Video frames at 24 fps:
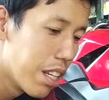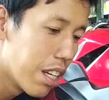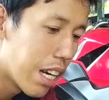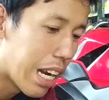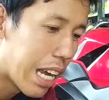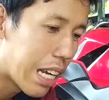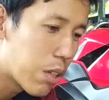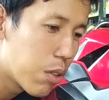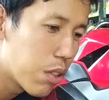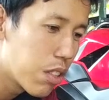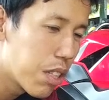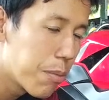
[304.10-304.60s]
ห
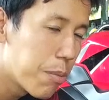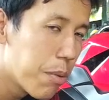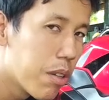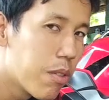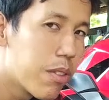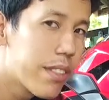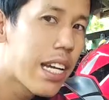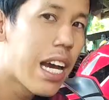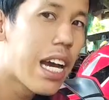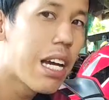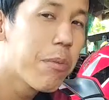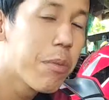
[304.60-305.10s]
ลายคนก็บอก
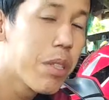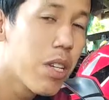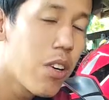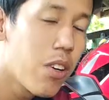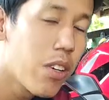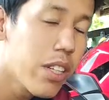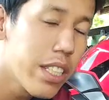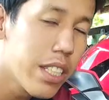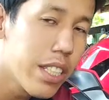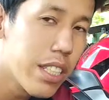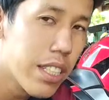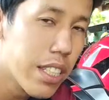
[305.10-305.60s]
ว่าท้ายมัน
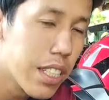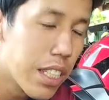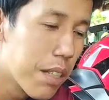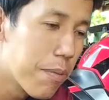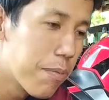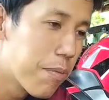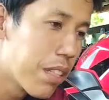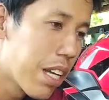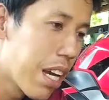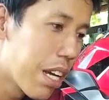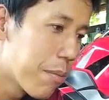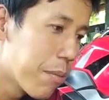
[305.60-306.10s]
ห้อยครับ
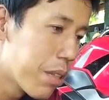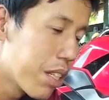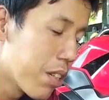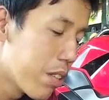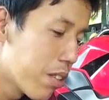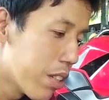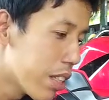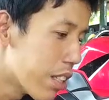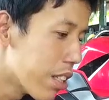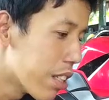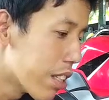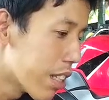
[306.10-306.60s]
ท้ายมัน
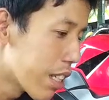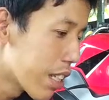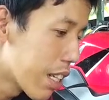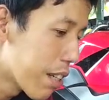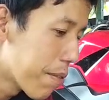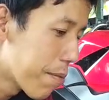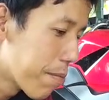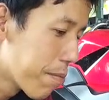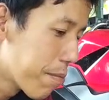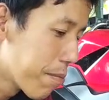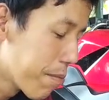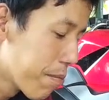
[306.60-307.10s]
ห้อยนะครั
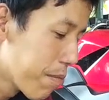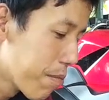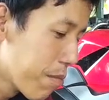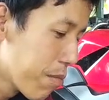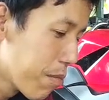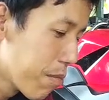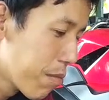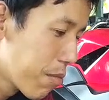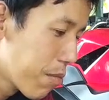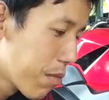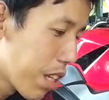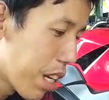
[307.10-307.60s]
บ
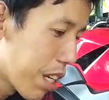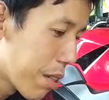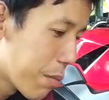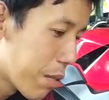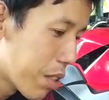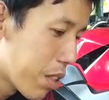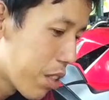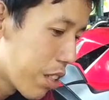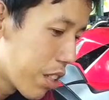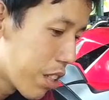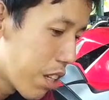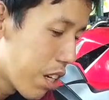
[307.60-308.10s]
ท้ายมั
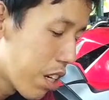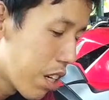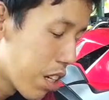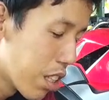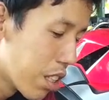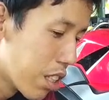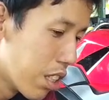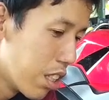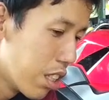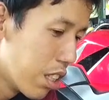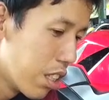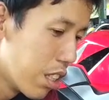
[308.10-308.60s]
นห้อยก็
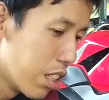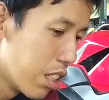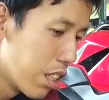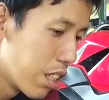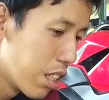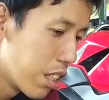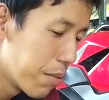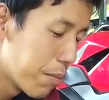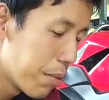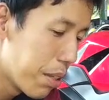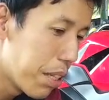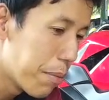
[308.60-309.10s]

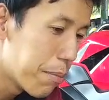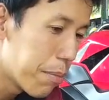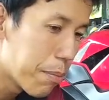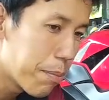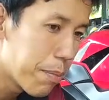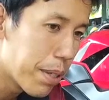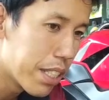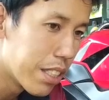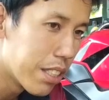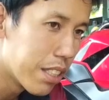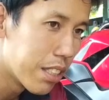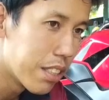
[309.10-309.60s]
เพิ่มมา
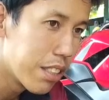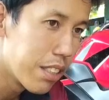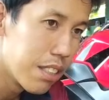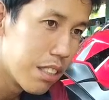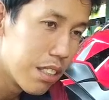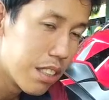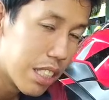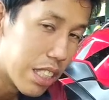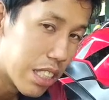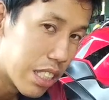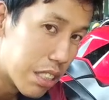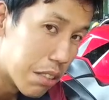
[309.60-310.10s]
เป็น
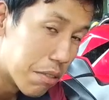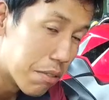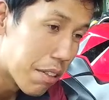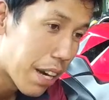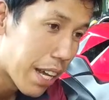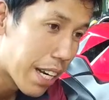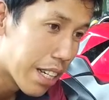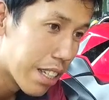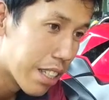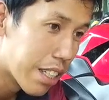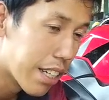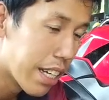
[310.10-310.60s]
อีกหนึ่งฟั
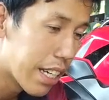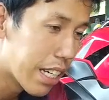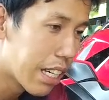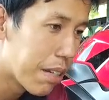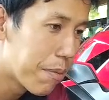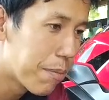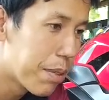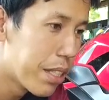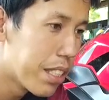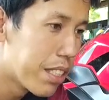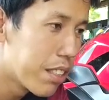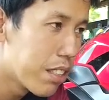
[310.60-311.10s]
นนะครับ
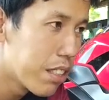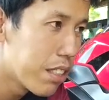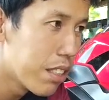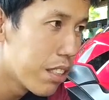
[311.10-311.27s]
เป็น